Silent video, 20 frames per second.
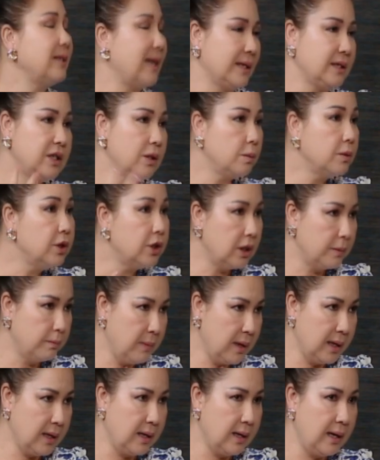sẵn trong người
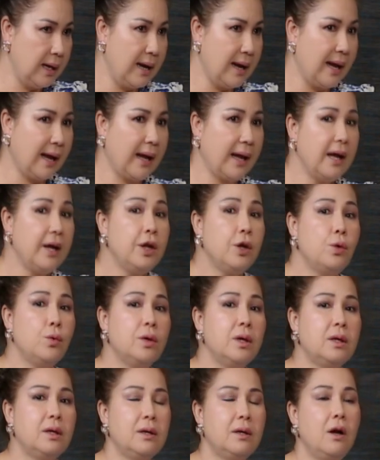mình là cái
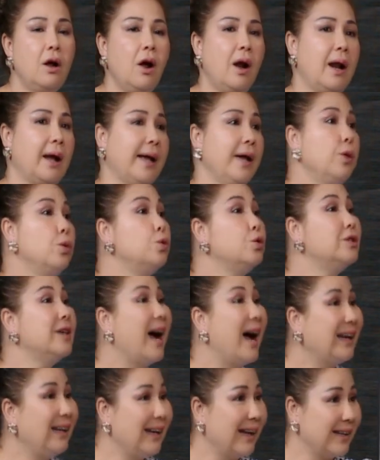uric nó gọi là cái
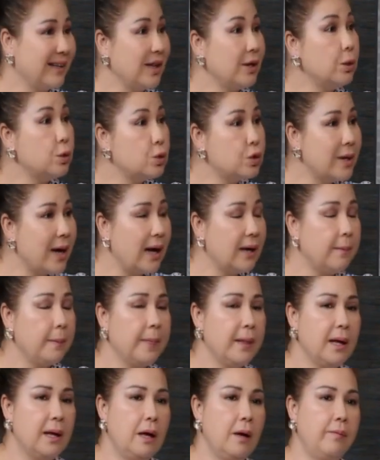urat là cái chất urat
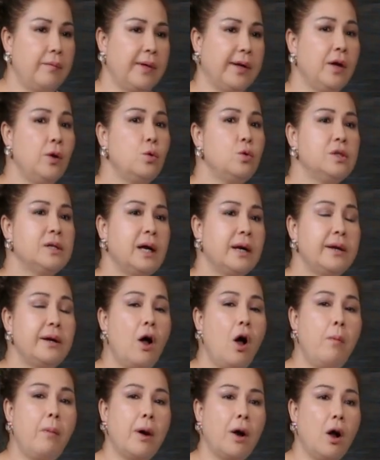thì cái urat
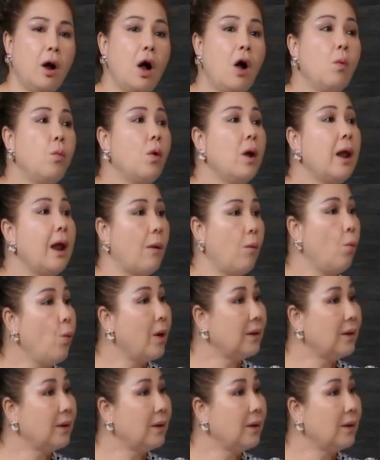đó mà nó không có lọc